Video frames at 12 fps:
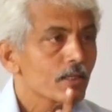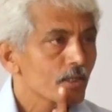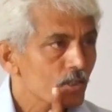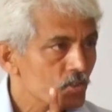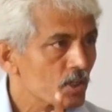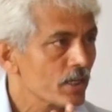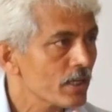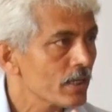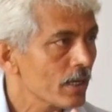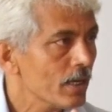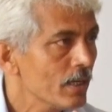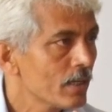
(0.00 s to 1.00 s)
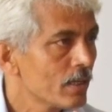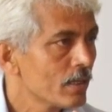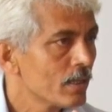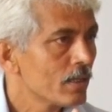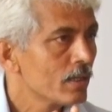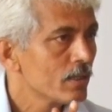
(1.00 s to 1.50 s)
ये सही है
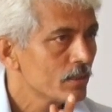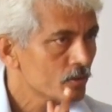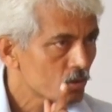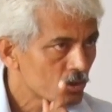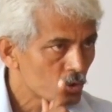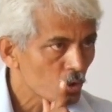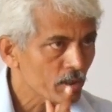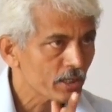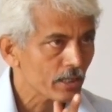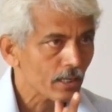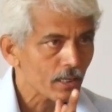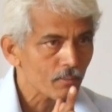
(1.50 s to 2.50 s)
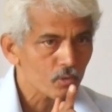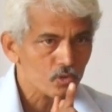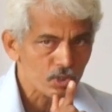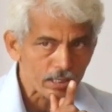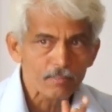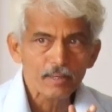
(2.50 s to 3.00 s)
जो किया है वो
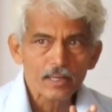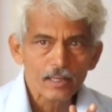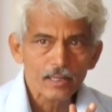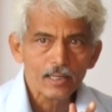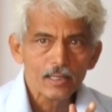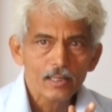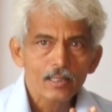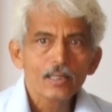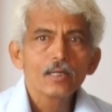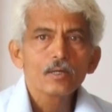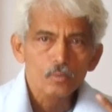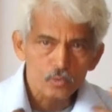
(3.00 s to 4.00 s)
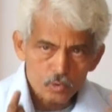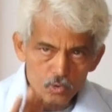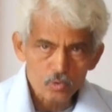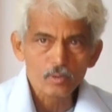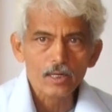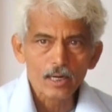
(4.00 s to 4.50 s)
सही में है उसको
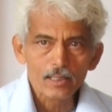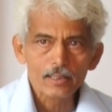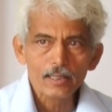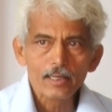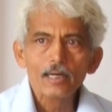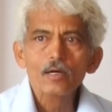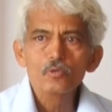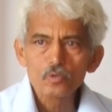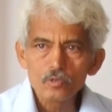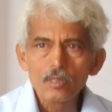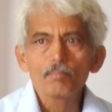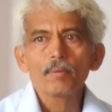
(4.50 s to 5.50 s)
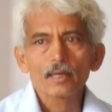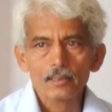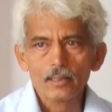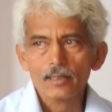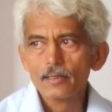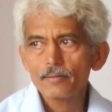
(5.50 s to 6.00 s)
स्वीकार करेगा उसको सम्मान
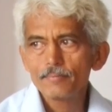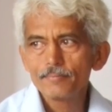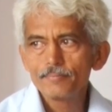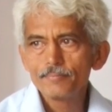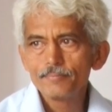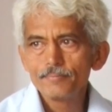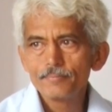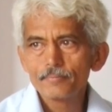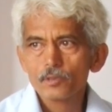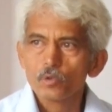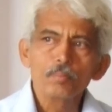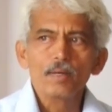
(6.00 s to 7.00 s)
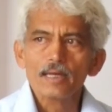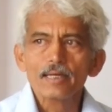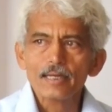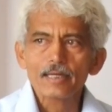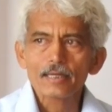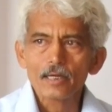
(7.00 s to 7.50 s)
करेगा खुद भले ही
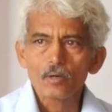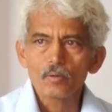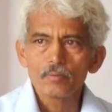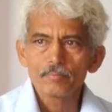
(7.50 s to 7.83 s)
नहीं किया हो